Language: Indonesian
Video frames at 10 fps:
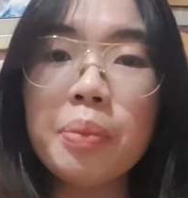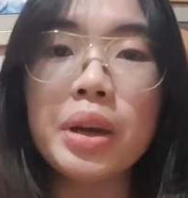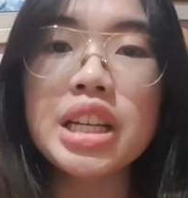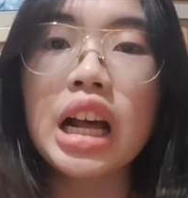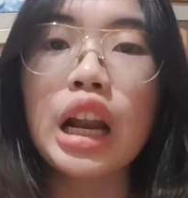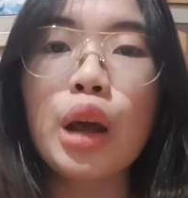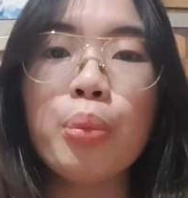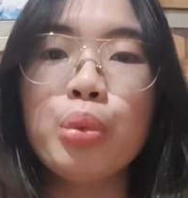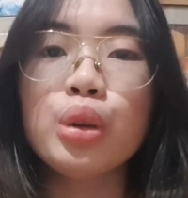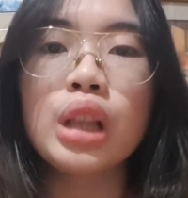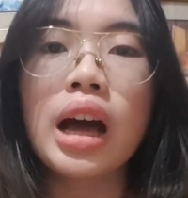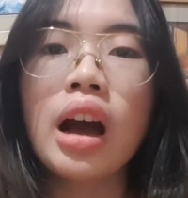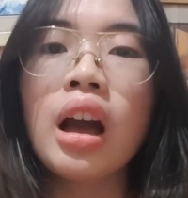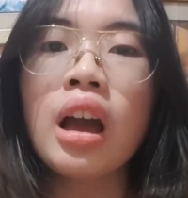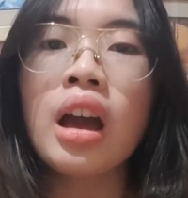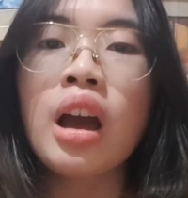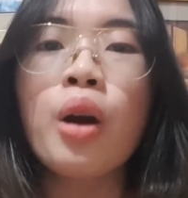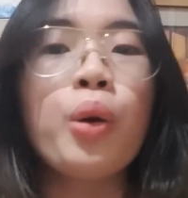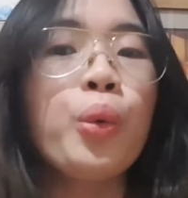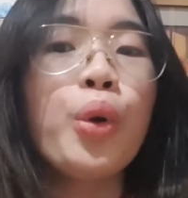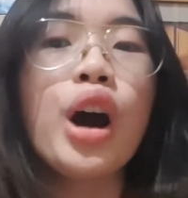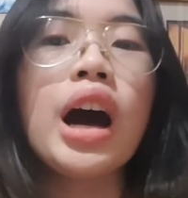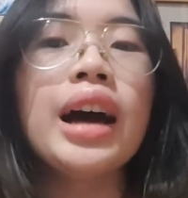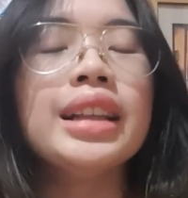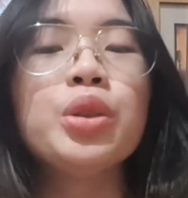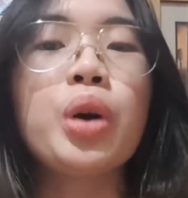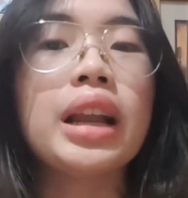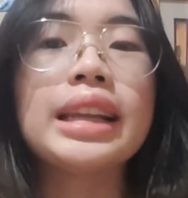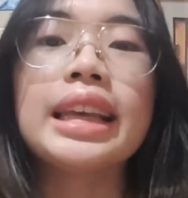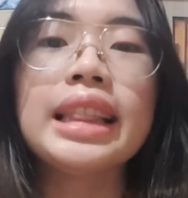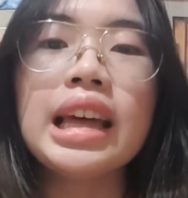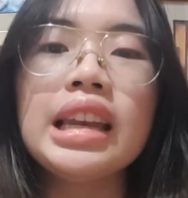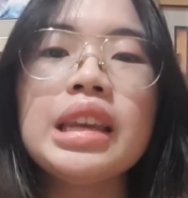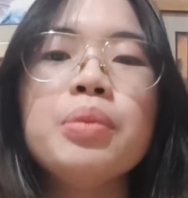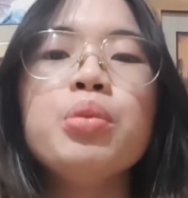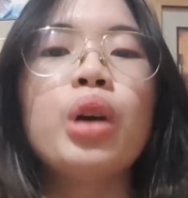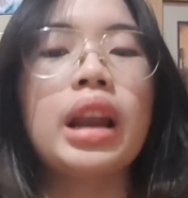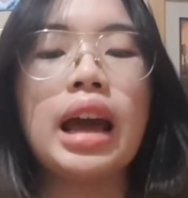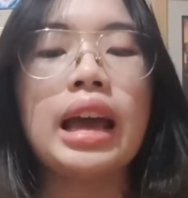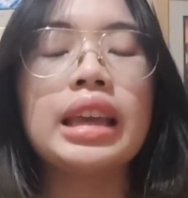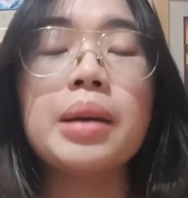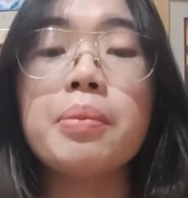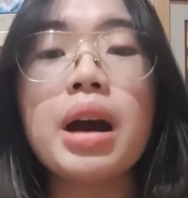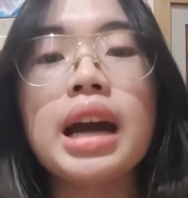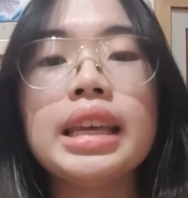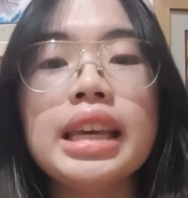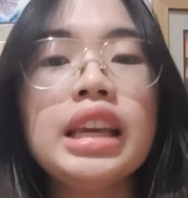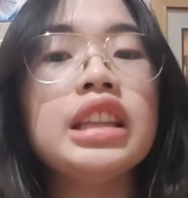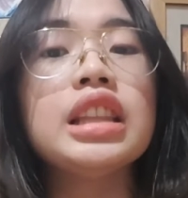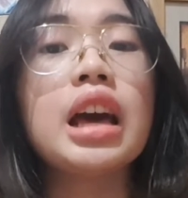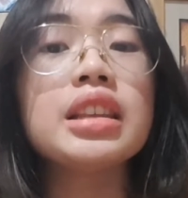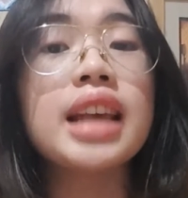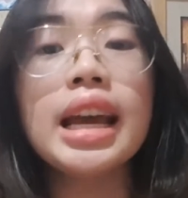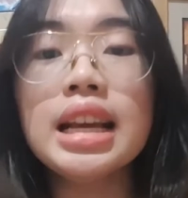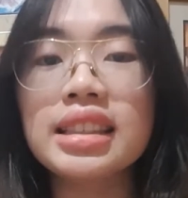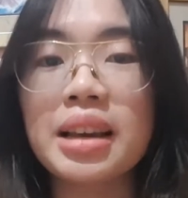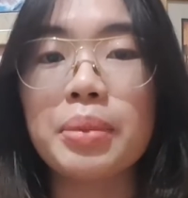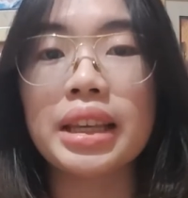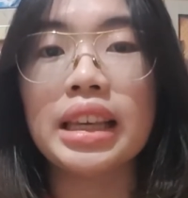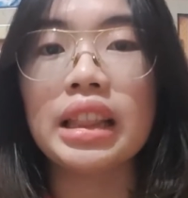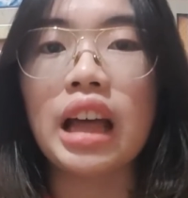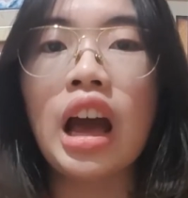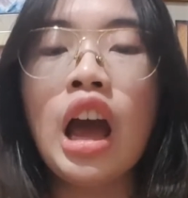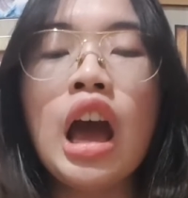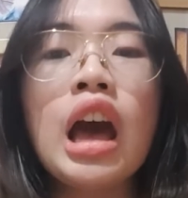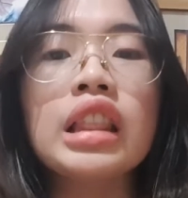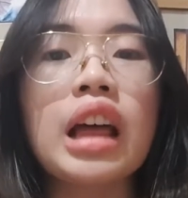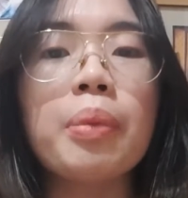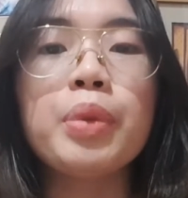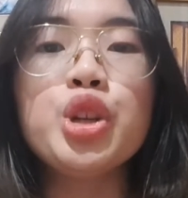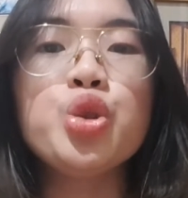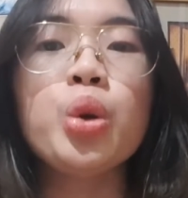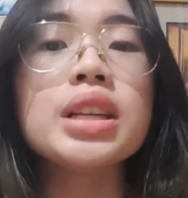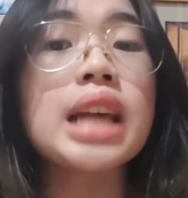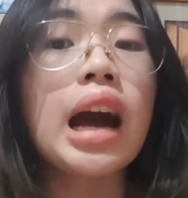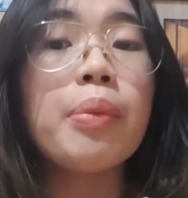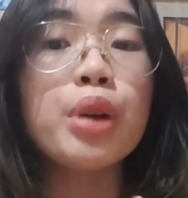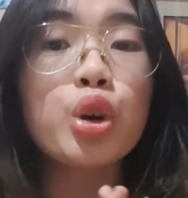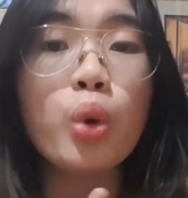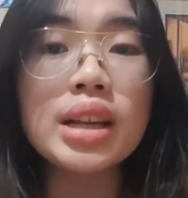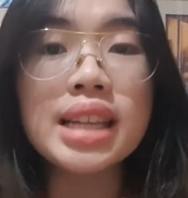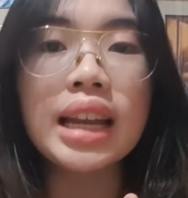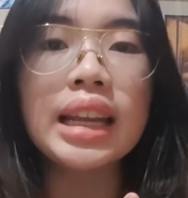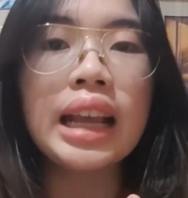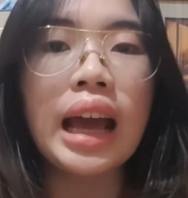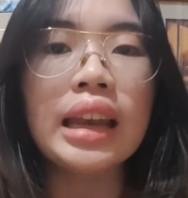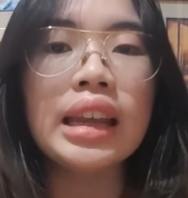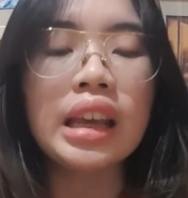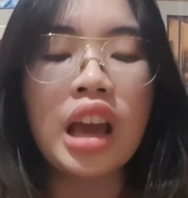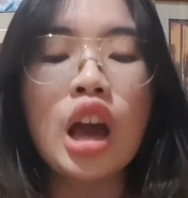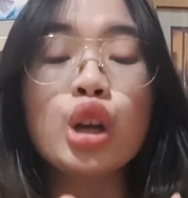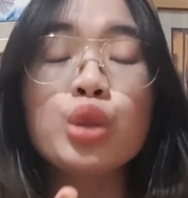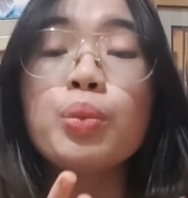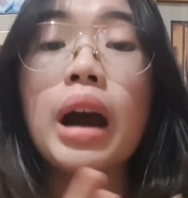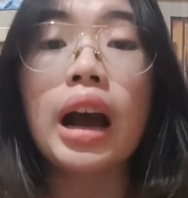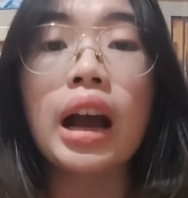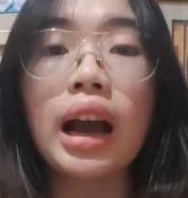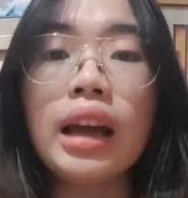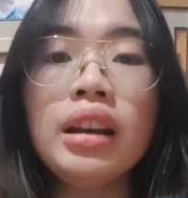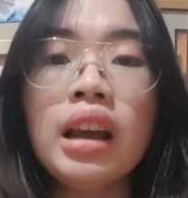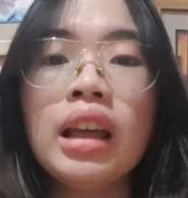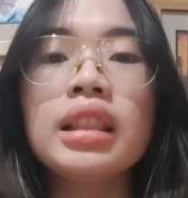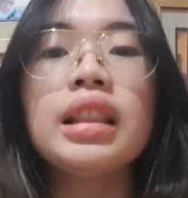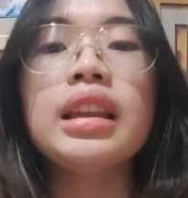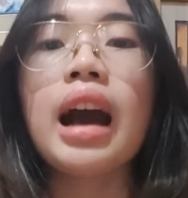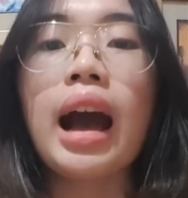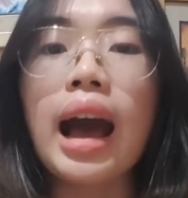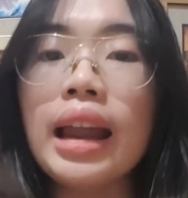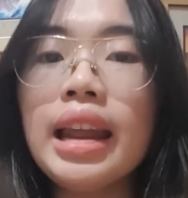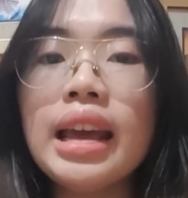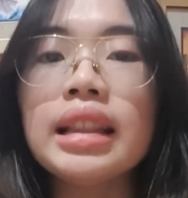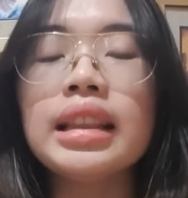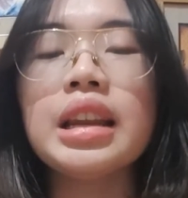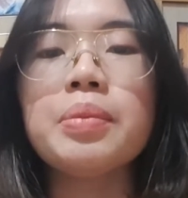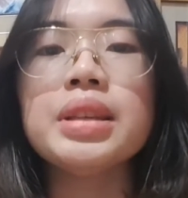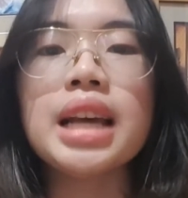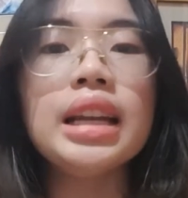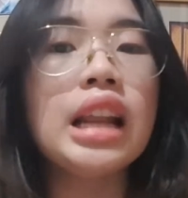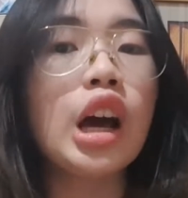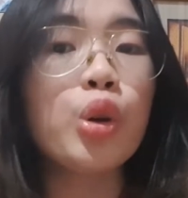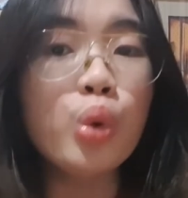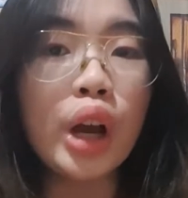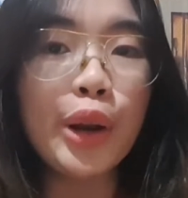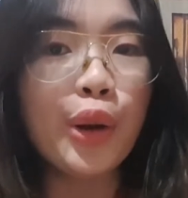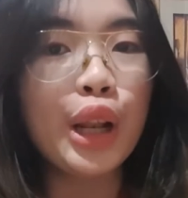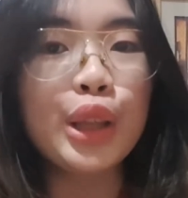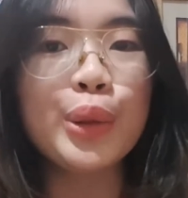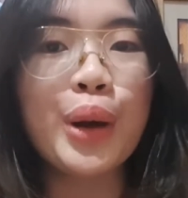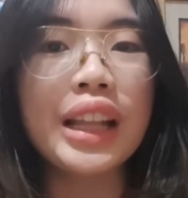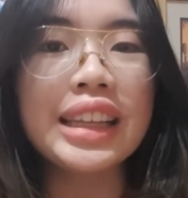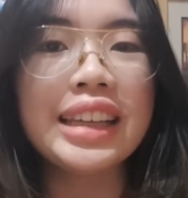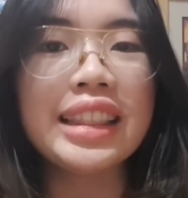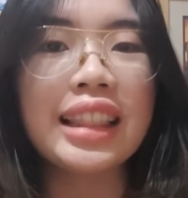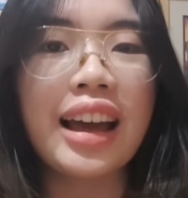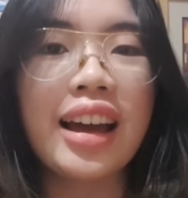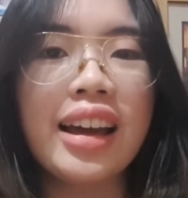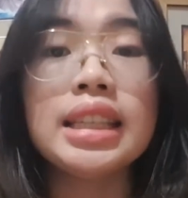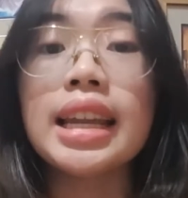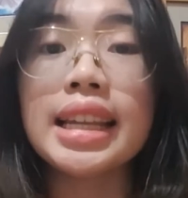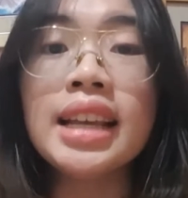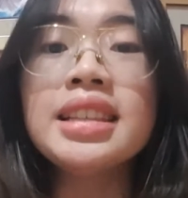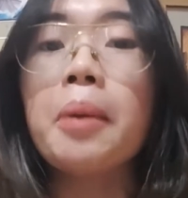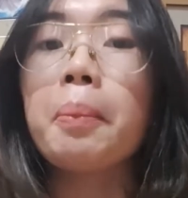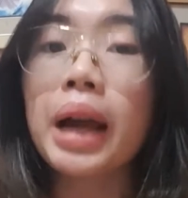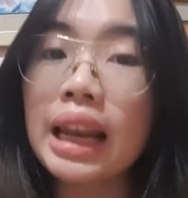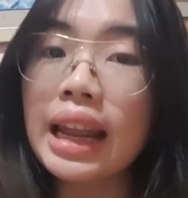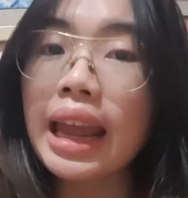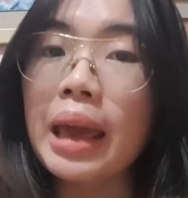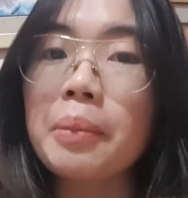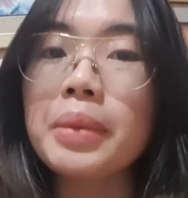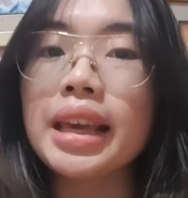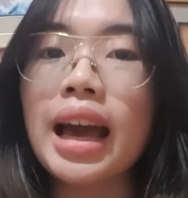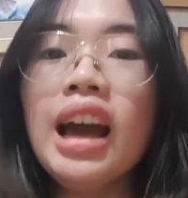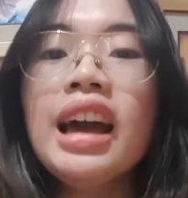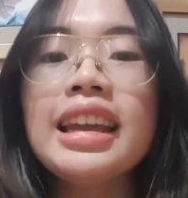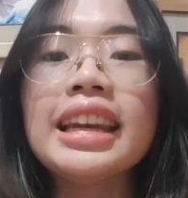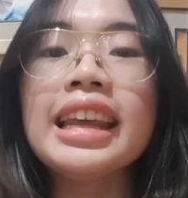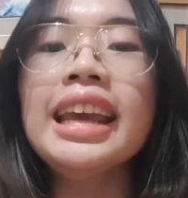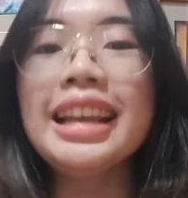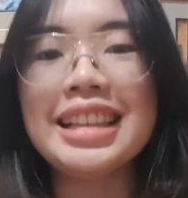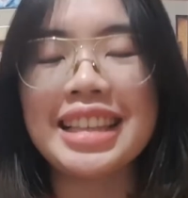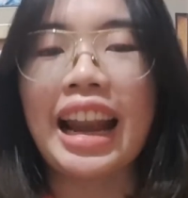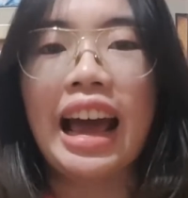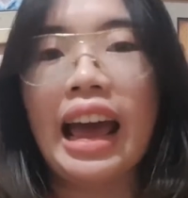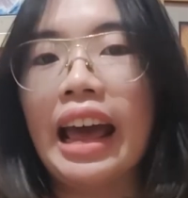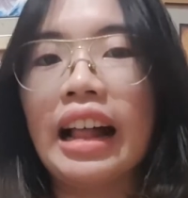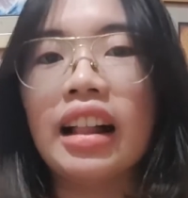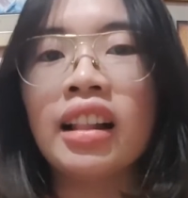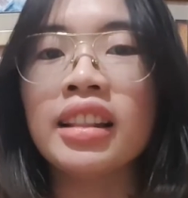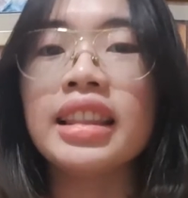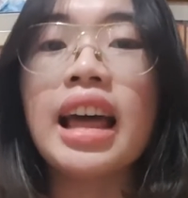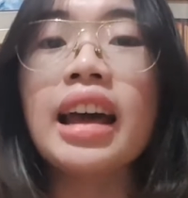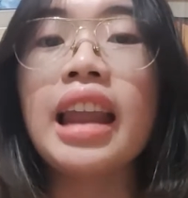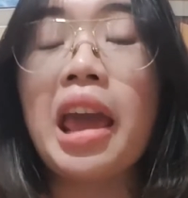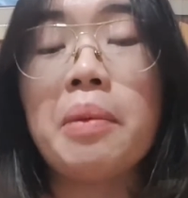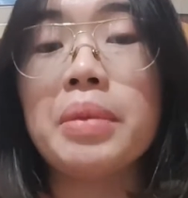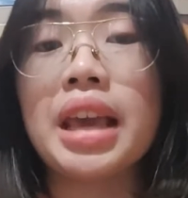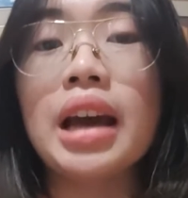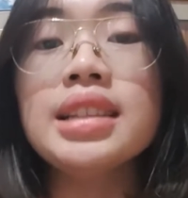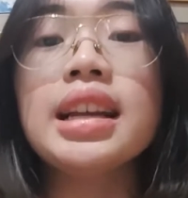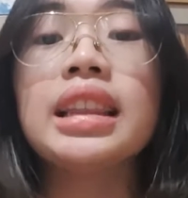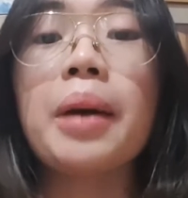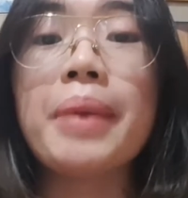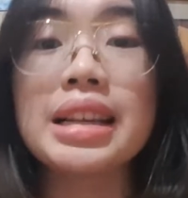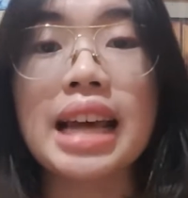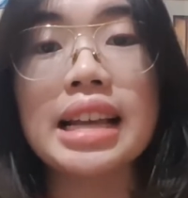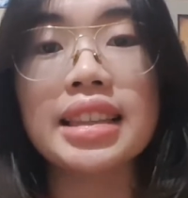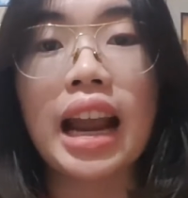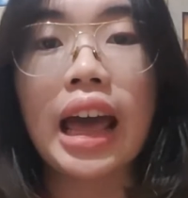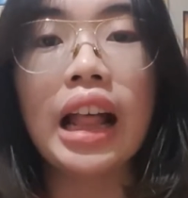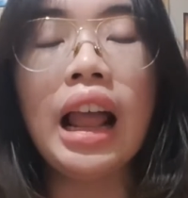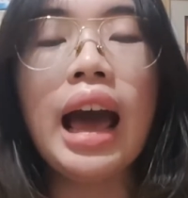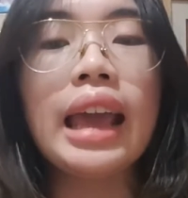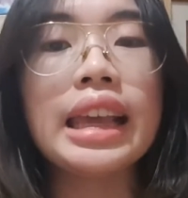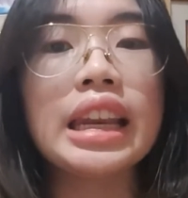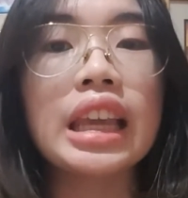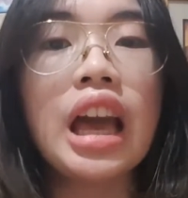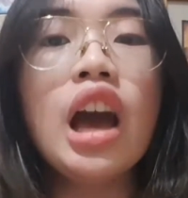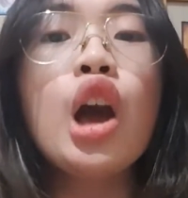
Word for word: di perjalanan pulang. Wah, Tuhan kita nih bukan hanya baik dan sayang sama kita, tapi juga sangat berkuasa adik-adik. Bahkan tidak ada yang tidak bisa dilakukan oleh Tuhan kita. Jadi sampailah Nehemia di Israel dan Nehemia serta bangsa Israel akhirnya